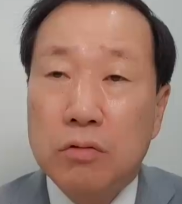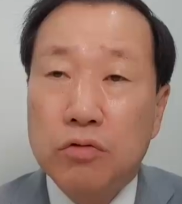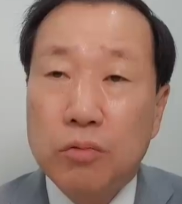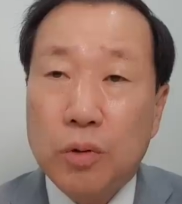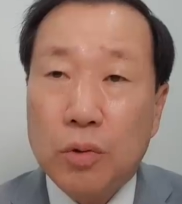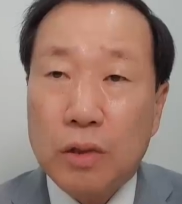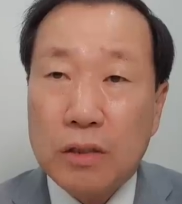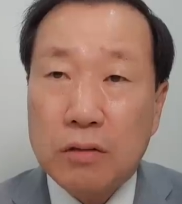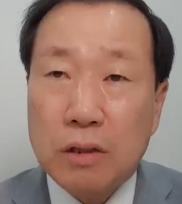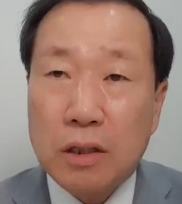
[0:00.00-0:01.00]
후보로
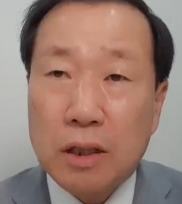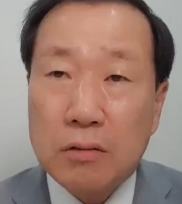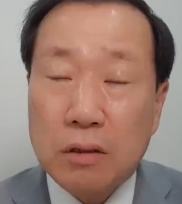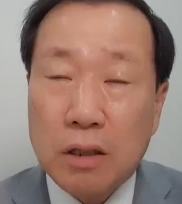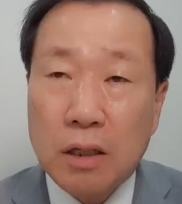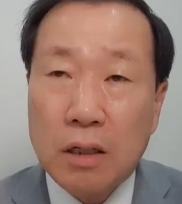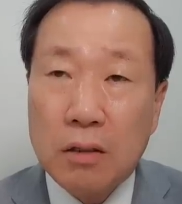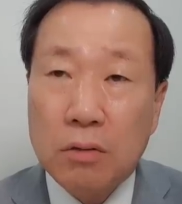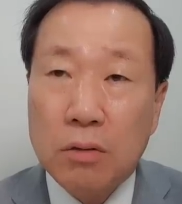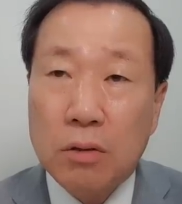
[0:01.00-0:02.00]
나섰다가 낙선한 게
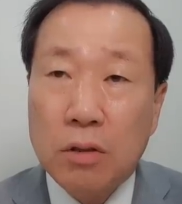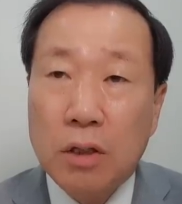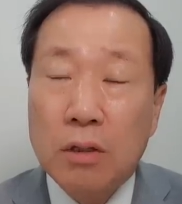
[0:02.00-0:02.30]
아니고